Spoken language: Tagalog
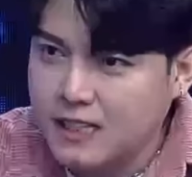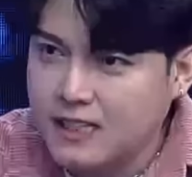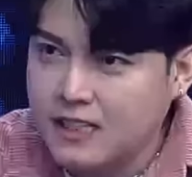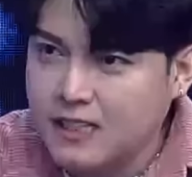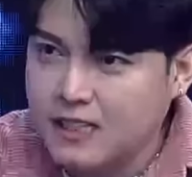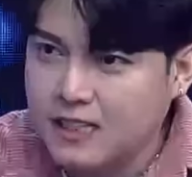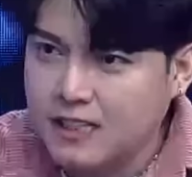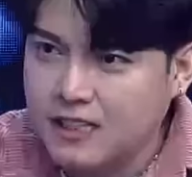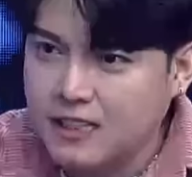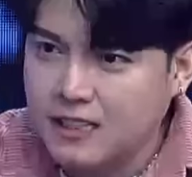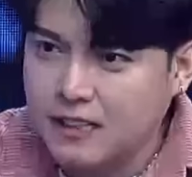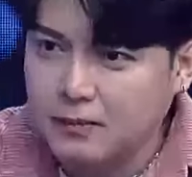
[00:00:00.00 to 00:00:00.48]
ng
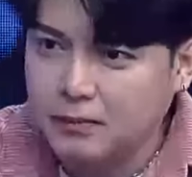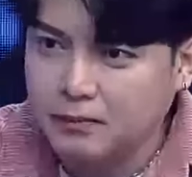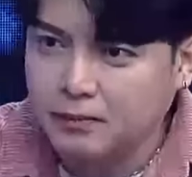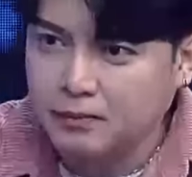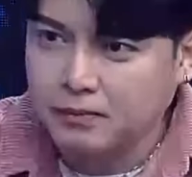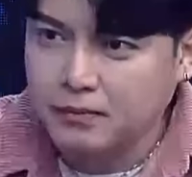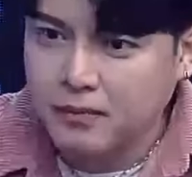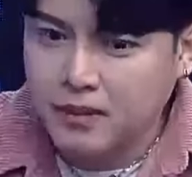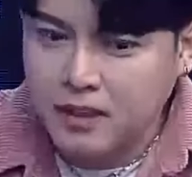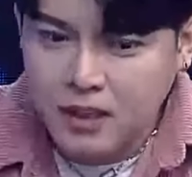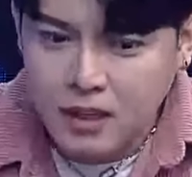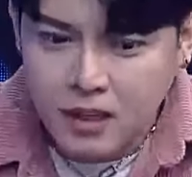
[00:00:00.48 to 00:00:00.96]
Boracay?
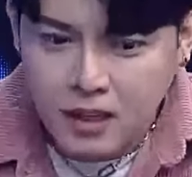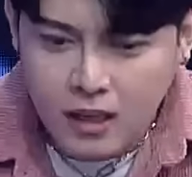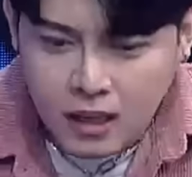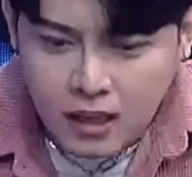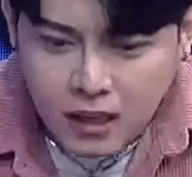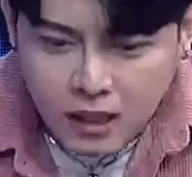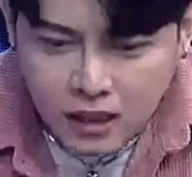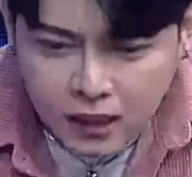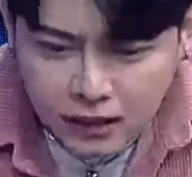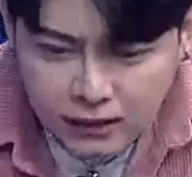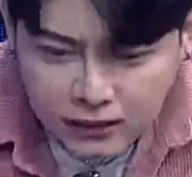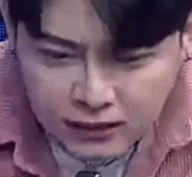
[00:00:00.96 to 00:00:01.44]

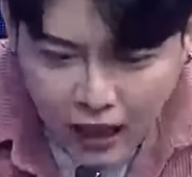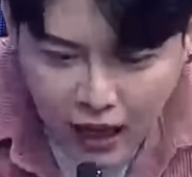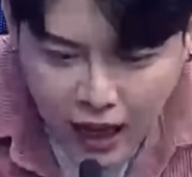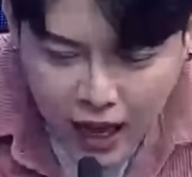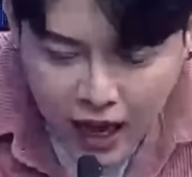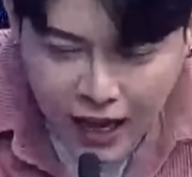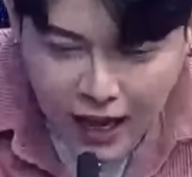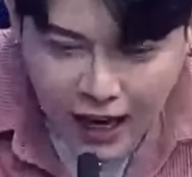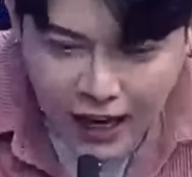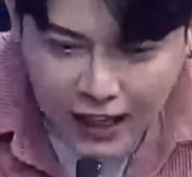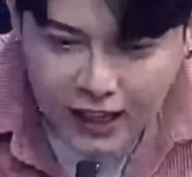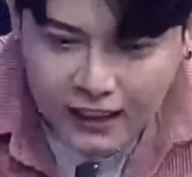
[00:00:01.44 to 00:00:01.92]

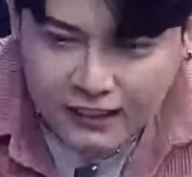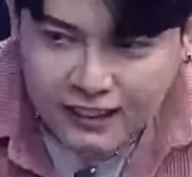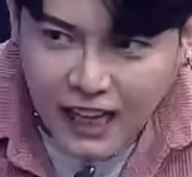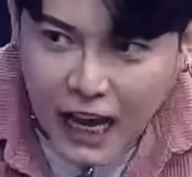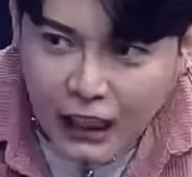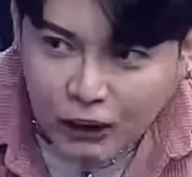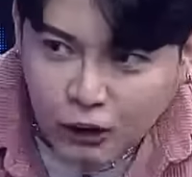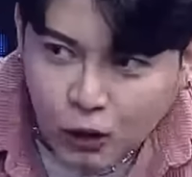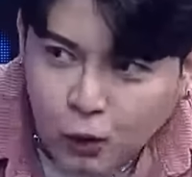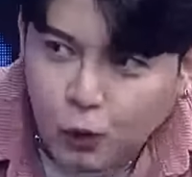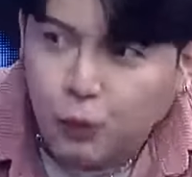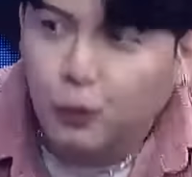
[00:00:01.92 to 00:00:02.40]
Nakahena
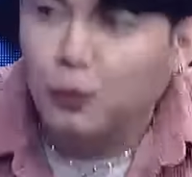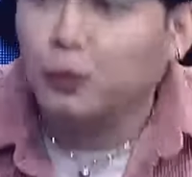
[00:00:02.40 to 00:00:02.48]
tattoo.